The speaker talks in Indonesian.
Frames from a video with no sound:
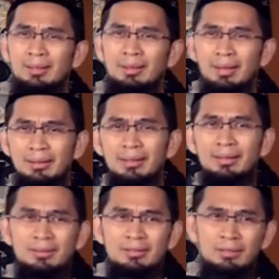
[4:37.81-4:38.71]
eh,
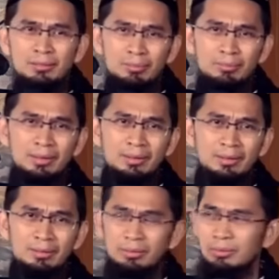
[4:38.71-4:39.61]
hadirkan sifat
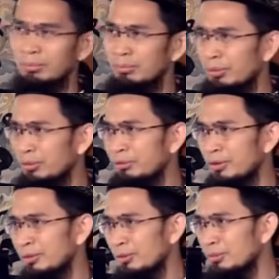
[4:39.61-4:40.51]
berbagi untuk
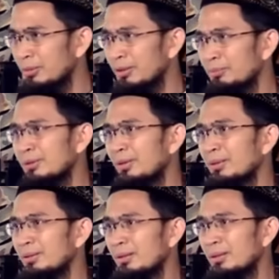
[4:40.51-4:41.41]
merenovasi rumah tapi
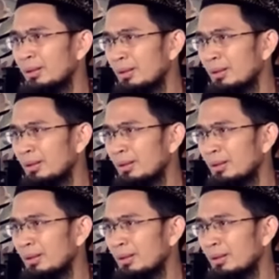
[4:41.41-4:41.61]
ternyata